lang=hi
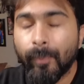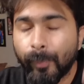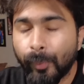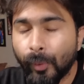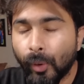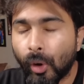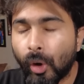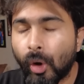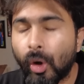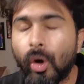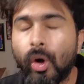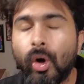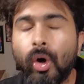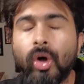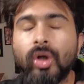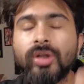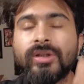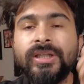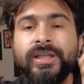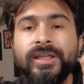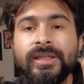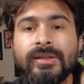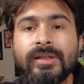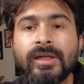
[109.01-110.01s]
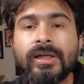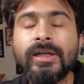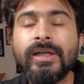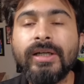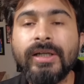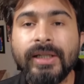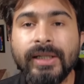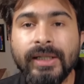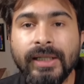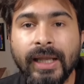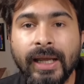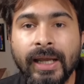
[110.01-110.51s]
बहुत ही
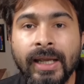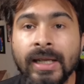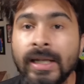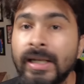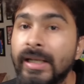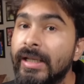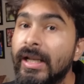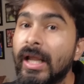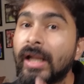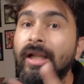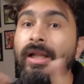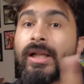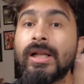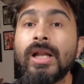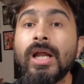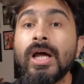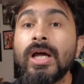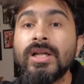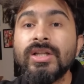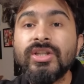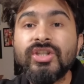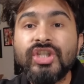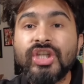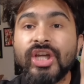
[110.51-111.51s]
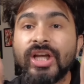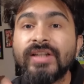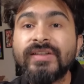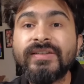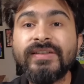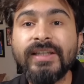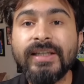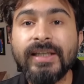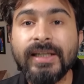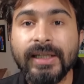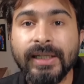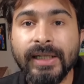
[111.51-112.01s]
तगड़ी डील है ना ना ना
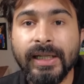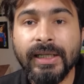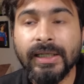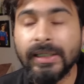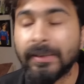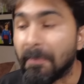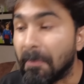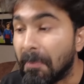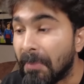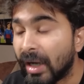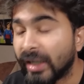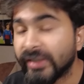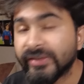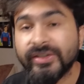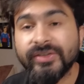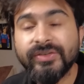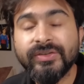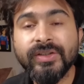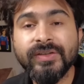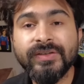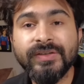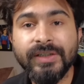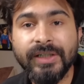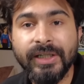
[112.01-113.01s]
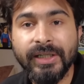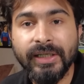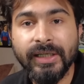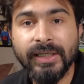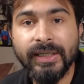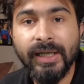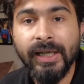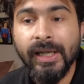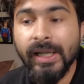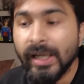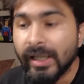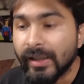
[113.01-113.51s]
चेल्सी के लिए नहीं मैनचेस्टर सिटी के
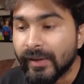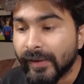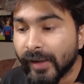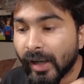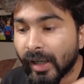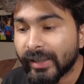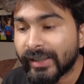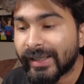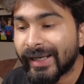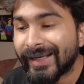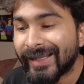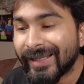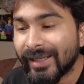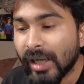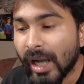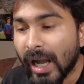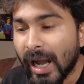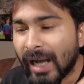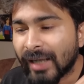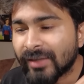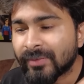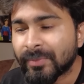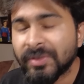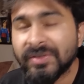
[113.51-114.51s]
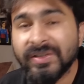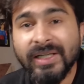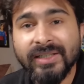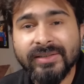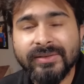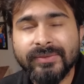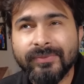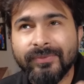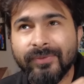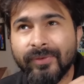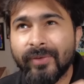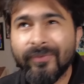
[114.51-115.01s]
लिए दे आर गेटिंग एज मच
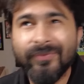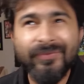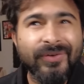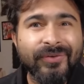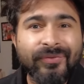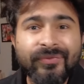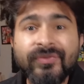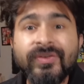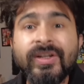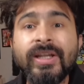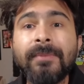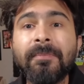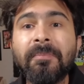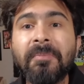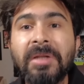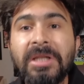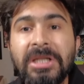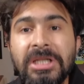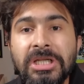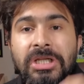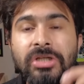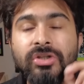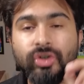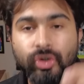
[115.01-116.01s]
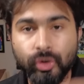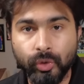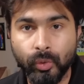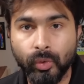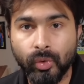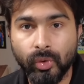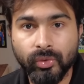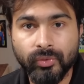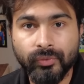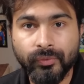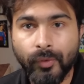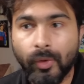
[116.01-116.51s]
एज 50 मिलियन
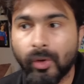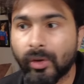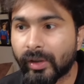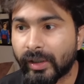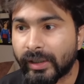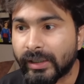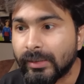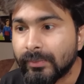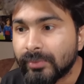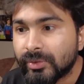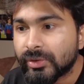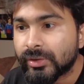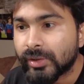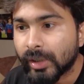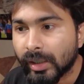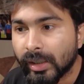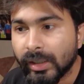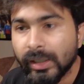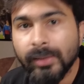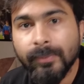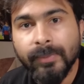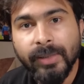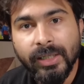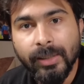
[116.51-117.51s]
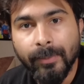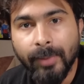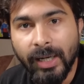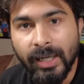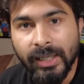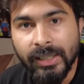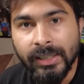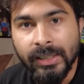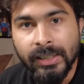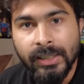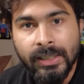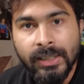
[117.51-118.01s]
यूरोस फॉर रहीम स्टर्लिंग मेरे
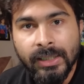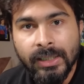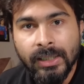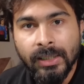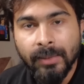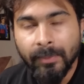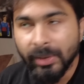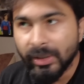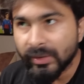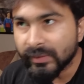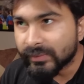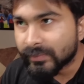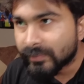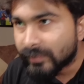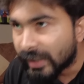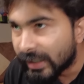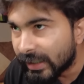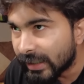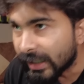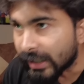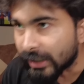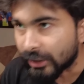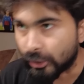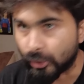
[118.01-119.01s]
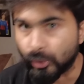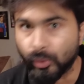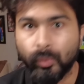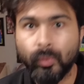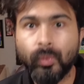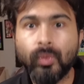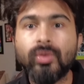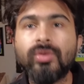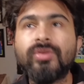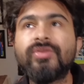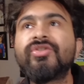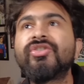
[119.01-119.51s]
भाई बिकॉज ठीक है यू
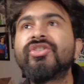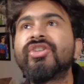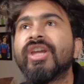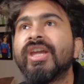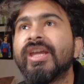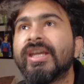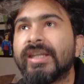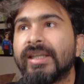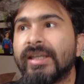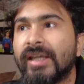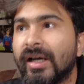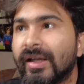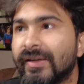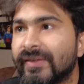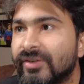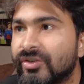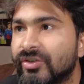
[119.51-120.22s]
वुड से किया